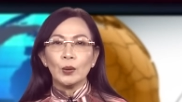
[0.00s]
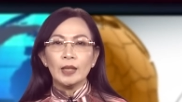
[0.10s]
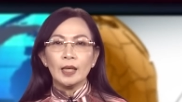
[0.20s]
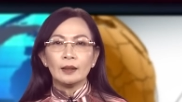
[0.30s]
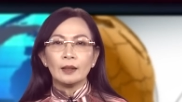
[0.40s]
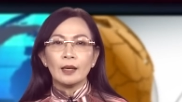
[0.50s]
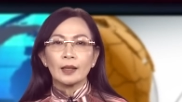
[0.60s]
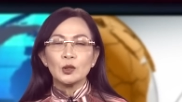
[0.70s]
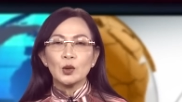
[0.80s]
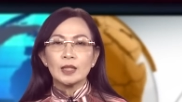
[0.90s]
Tuy nhiên,
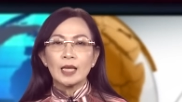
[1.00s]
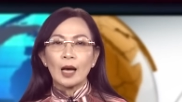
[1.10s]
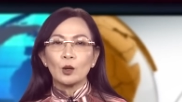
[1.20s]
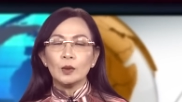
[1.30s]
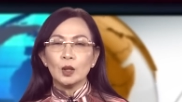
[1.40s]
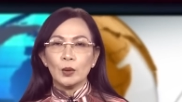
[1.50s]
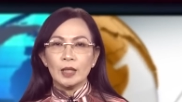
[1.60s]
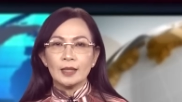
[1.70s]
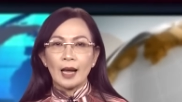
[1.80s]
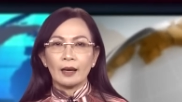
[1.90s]
các chuyên gia cũng lưu
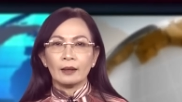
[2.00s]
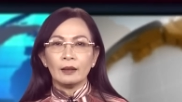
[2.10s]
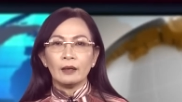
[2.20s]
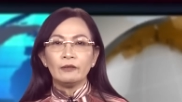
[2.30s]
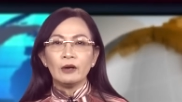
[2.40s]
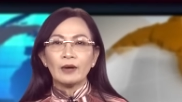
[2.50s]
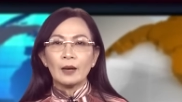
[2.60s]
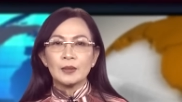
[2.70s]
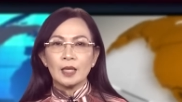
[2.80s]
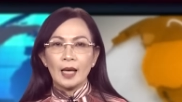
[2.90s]
ý rằng Phương
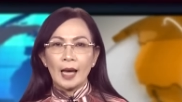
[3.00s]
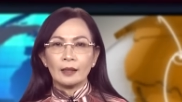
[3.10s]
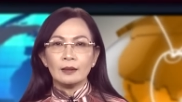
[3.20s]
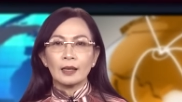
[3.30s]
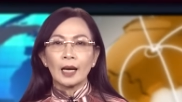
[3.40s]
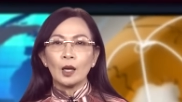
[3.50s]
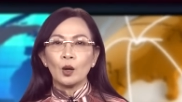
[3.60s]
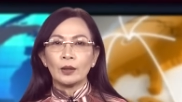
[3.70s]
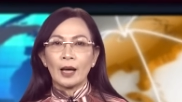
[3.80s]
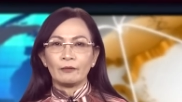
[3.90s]
pháp giới hạn lượng
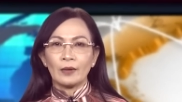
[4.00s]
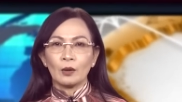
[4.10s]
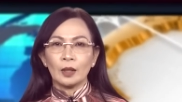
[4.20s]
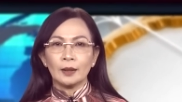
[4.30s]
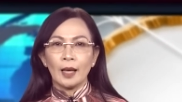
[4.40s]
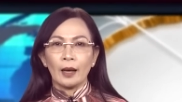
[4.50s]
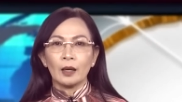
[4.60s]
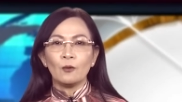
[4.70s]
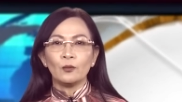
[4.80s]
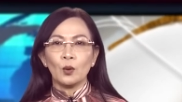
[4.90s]
calo nạp vào cơ thể
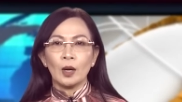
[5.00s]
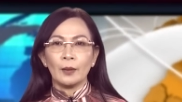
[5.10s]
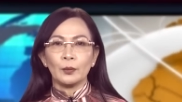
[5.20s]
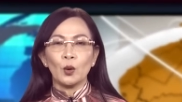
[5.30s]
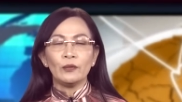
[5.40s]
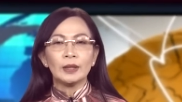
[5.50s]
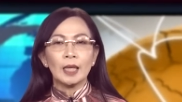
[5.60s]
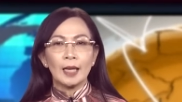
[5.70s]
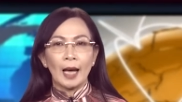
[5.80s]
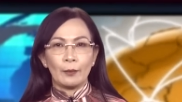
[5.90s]
không phù hợp đối với
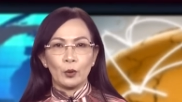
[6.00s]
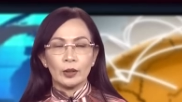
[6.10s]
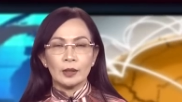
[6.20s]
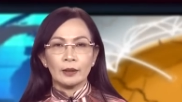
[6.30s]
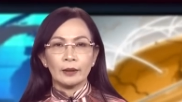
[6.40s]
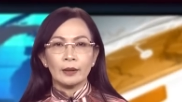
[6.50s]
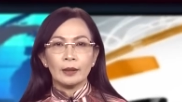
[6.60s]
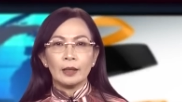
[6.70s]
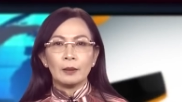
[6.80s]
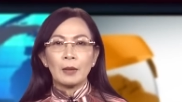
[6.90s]
tất cả mọi người
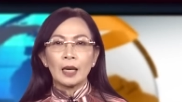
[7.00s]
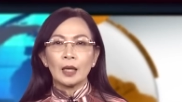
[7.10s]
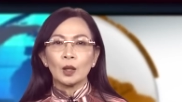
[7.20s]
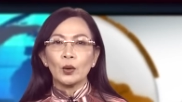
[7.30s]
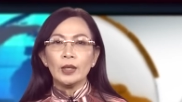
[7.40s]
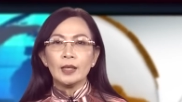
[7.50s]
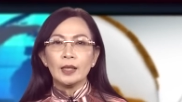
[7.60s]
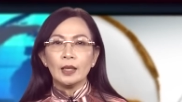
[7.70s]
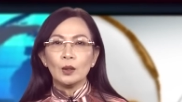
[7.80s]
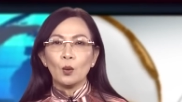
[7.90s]
mà cần có ý
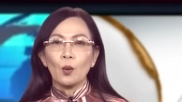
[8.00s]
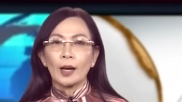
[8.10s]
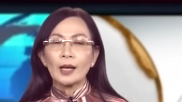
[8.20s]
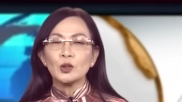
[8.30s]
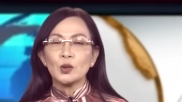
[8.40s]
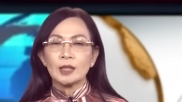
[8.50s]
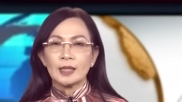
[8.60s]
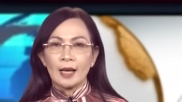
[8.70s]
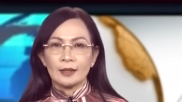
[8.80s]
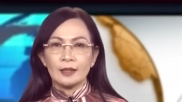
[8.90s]
kiến của các chuyên
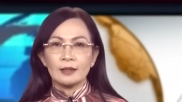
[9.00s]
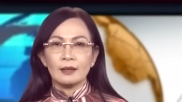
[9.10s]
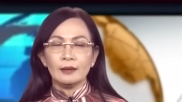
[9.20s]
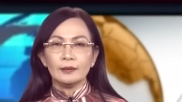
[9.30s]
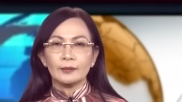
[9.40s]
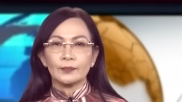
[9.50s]
gia dinh dưỡng.